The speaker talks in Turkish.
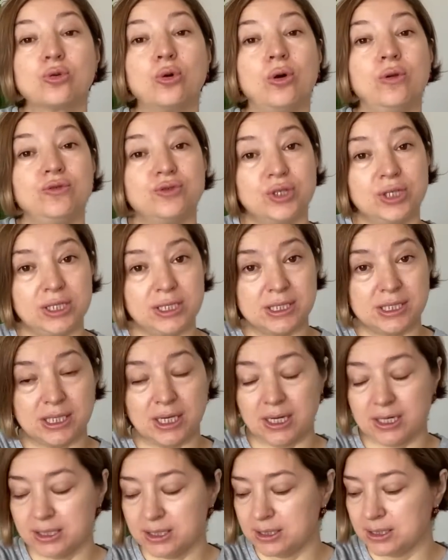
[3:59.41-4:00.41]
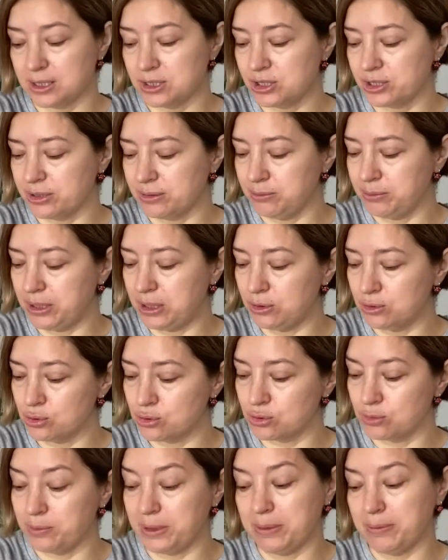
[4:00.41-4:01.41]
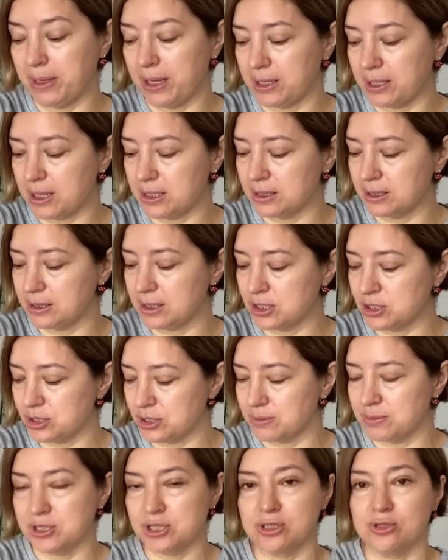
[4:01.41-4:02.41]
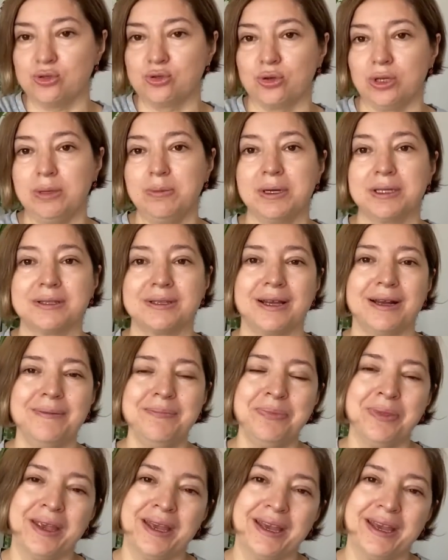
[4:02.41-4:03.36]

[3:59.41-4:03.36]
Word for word: Golfçi dirseği arkadaşlarım biliyorsunuz. Bilmeyen arkadaşlarım için söyleyeyim. Hatta